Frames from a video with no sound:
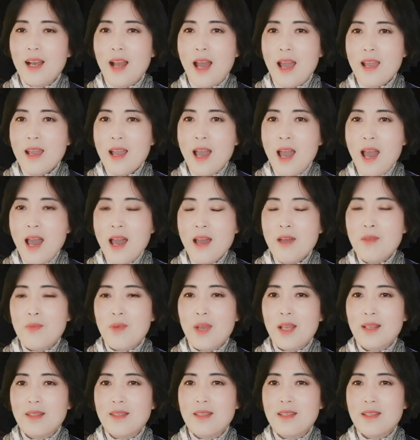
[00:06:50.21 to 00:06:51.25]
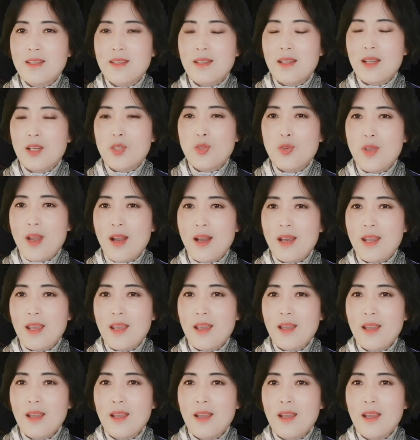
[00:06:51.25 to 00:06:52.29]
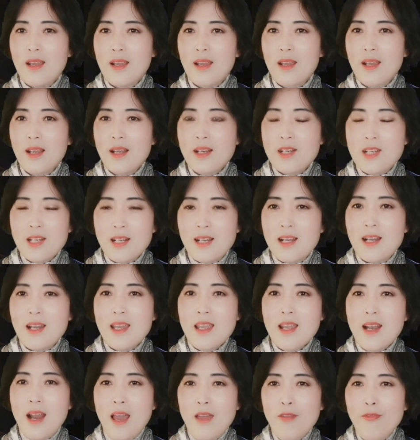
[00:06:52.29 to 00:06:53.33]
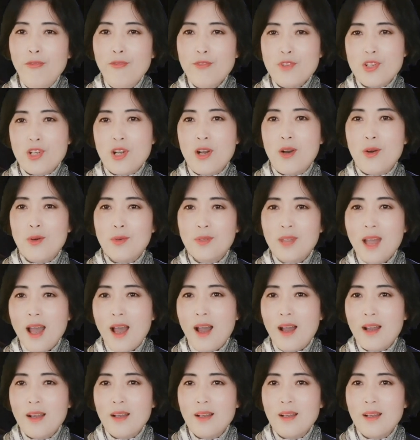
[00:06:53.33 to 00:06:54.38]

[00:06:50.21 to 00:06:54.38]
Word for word: 来捍卫自己的权利，是可以来复仇的。